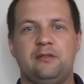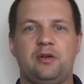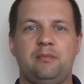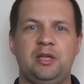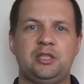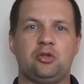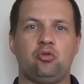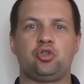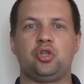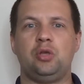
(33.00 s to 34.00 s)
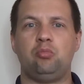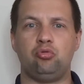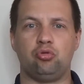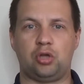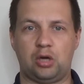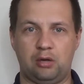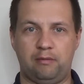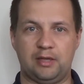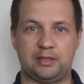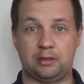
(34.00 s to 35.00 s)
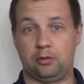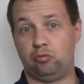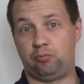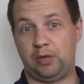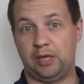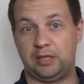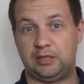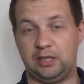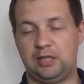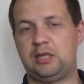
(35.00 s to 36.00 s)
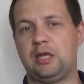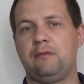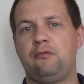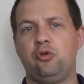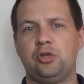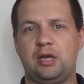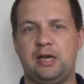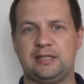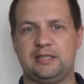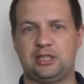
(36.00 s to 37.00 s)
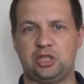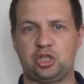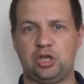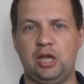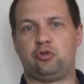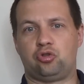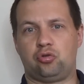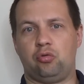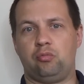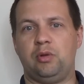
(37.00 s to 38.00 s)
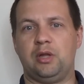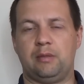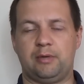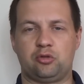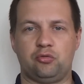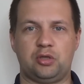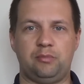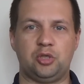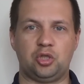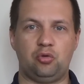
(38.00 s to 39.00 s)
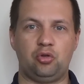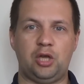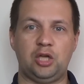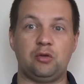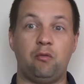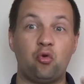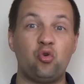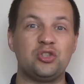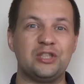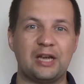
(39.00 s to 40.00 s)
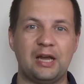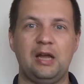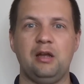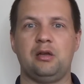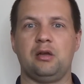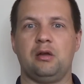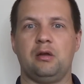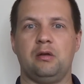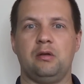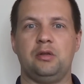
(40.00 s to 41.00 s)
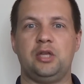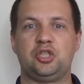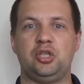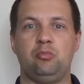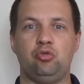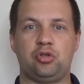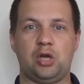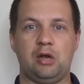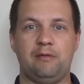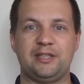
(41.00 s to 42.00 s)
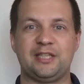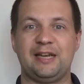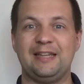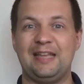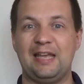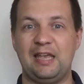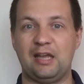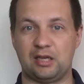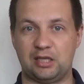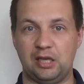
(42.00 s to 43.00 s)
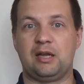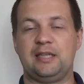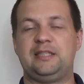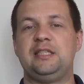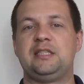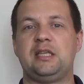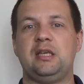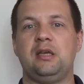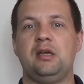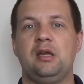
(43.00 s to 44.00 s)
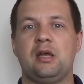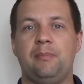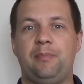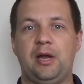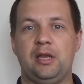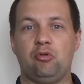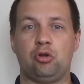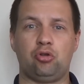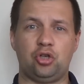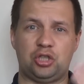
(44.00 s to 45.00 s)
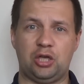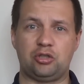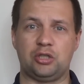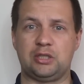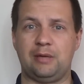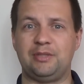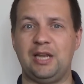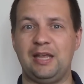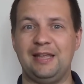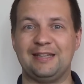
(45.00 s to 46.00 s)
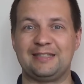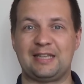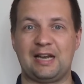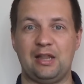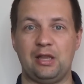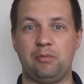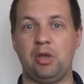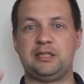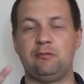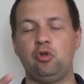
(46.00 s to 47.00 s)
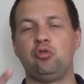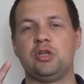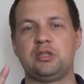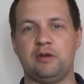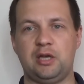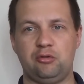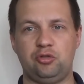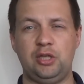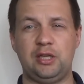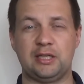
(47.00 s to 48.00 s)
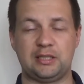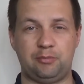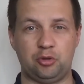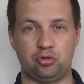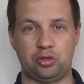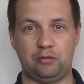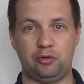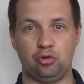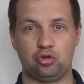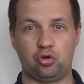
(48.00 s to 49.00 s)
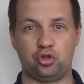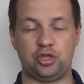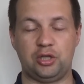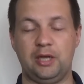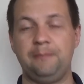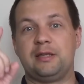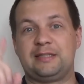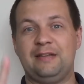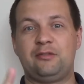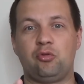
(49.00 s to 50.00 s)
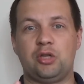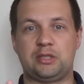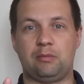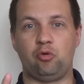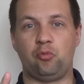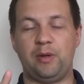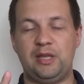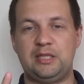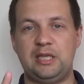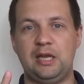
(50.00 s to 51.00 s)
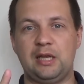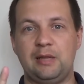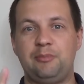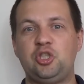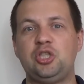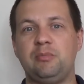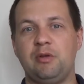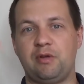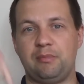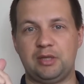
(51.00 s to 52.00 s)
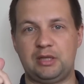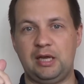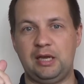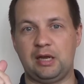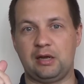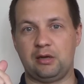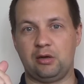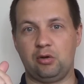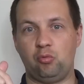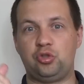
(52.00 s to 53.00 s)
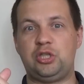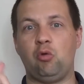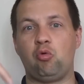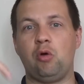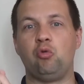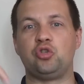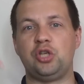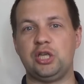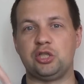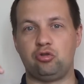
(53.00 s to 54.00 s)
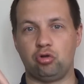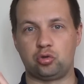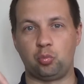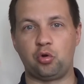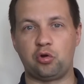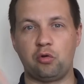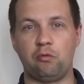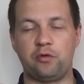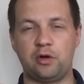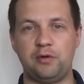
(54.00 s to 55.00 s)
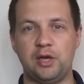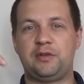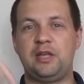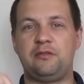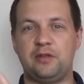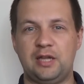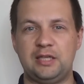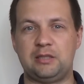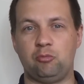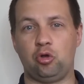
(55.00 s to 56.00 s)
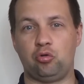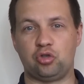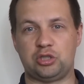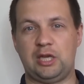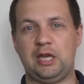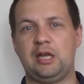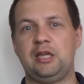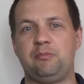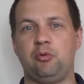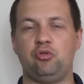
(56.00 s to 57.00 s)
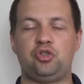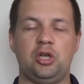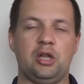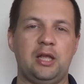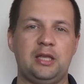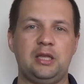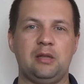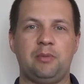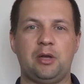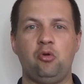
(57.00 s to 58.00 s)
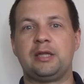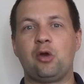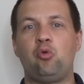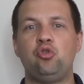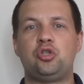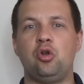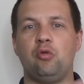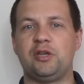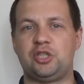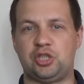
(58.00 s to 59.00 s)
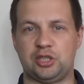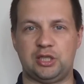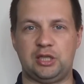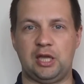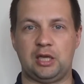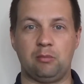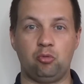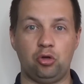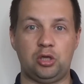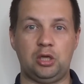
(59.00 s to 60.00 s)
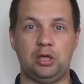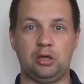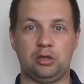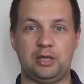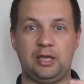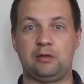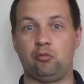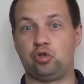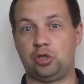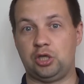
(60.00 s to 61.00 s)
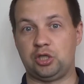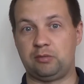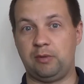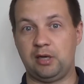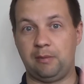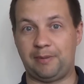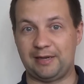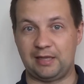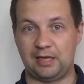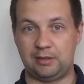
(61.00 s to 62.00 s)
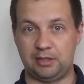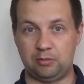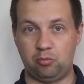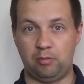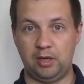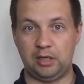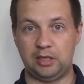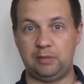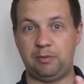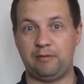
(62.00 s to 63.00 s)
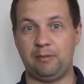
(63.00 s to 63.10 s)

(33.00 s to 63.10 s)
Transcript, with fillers: информация, то, что не будут торговаться, ну, понятное дело, ETF-фонды, акции США, все, что вот было на московской бирже, но и также вроде как э, даже не будут торговаться ГДР-ки, российские компании, ну, которые считаются на самом деле иностранными. Сегодня у нас выходной день, я записываю это видео срочное, да. Завтра у нас там будет понедельник, напишите мне в комментариях, э, у те, у кого уже есть доступ в КВ Кит Финансе многие уже зарегали, получили логин и пароль. Торгуются ли у вас сейчас ГДРки? Многие до этого уже даже смогли продать эти бумаги. И теперь